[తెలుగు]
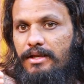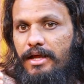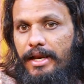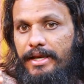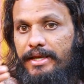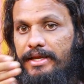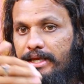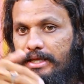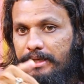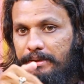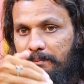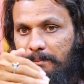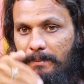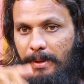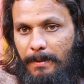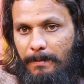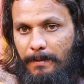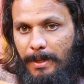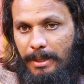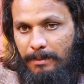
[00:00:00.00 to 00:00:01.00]
అరే
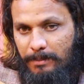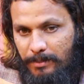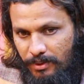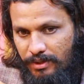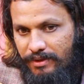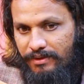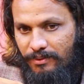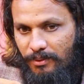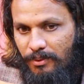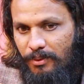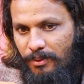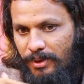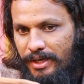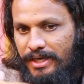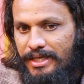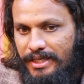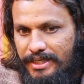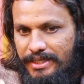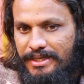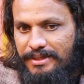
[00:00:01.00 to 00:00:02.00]
మనం కూడా
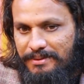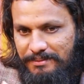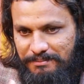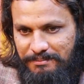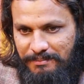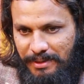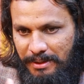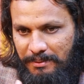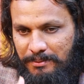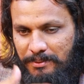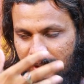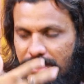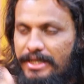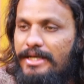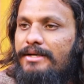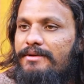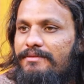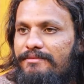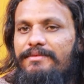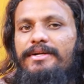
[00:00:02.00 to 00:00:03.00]
కొన్ని మనం కూడా
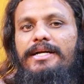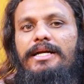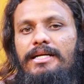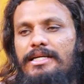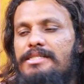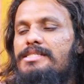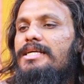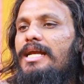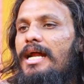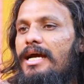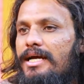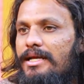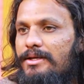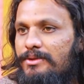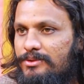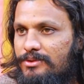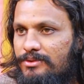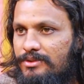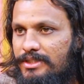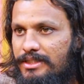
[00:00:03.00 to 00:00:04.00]
వీడంటే చిరాకు
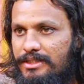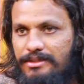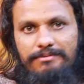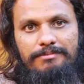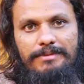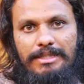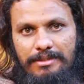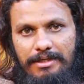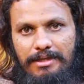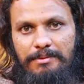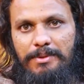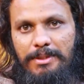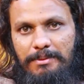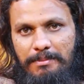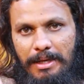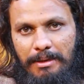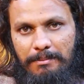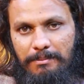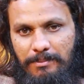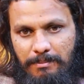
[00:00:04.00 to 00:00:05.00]
కలుగుతుంది లేకపోతే
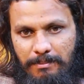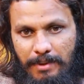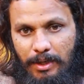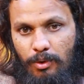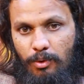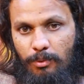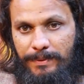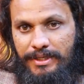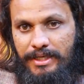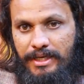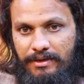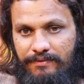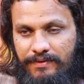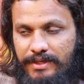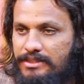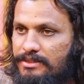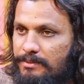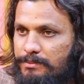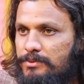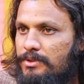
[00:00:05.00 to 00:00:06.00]
మనం మన ఒపీనియన్
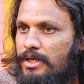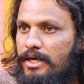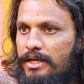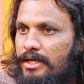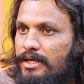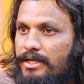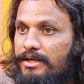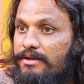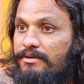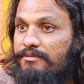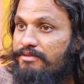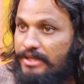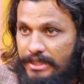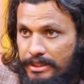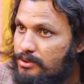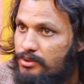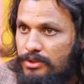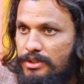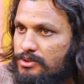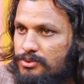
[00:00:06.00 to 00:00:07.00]
వీడు చెప్తున్నాడనే
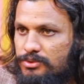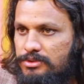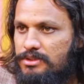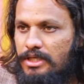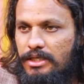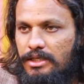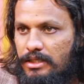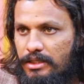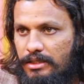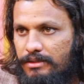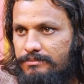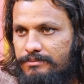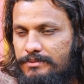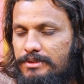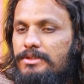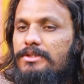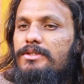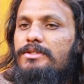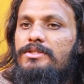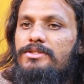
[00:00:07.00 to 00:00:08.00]
ఫీలింగ్తోనే చూస్తున్నారు కదా
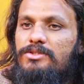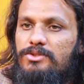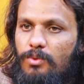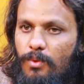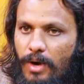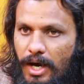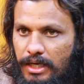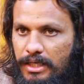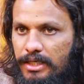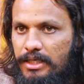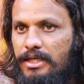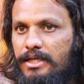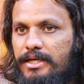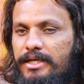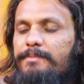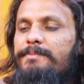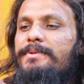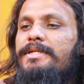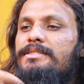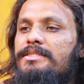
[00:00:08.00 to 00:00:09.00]
సో వాళ్ళ
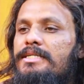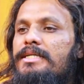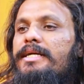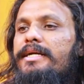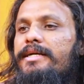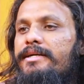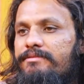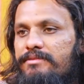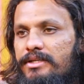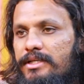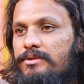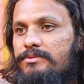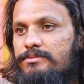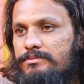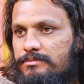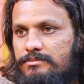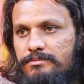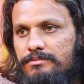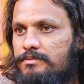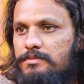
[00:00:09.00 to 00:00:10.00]
రిప్రజెంటేటివ్ నేను
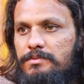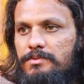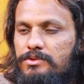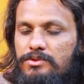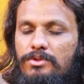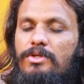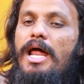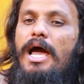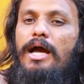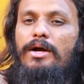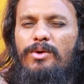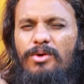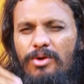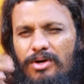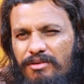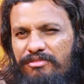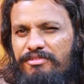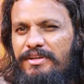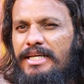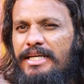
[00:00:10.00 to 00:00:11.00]
సో నాకు కూడా
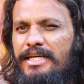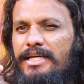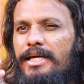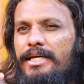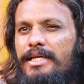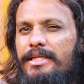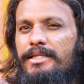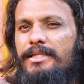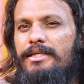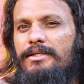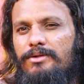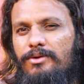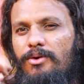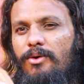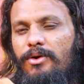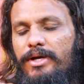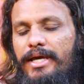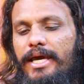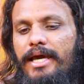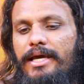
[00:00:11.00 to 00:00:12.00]
ఒక ఫీలింగ్ కలిగింది
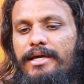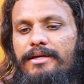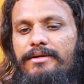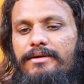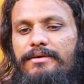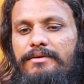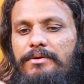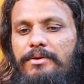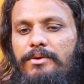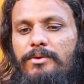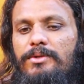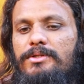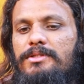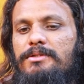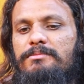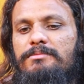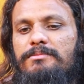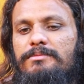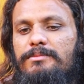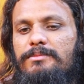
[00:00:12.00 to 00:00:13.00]
ఓకే
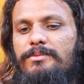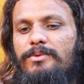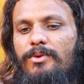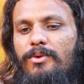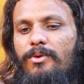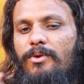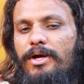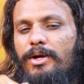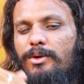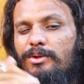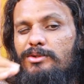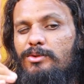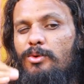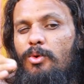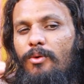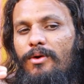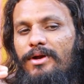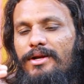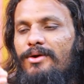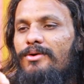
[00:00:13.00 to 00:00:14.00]
కొంచెం ఓకే కొంచెం
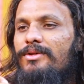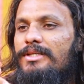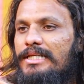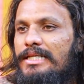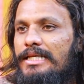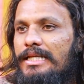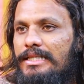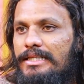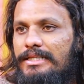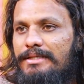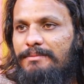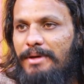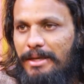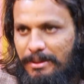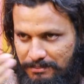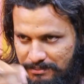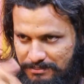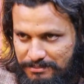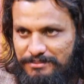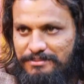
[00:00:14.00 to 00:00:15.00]
ఓవర్గా ఉంది అన్నది
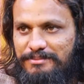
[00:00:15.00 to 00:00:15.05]
మనం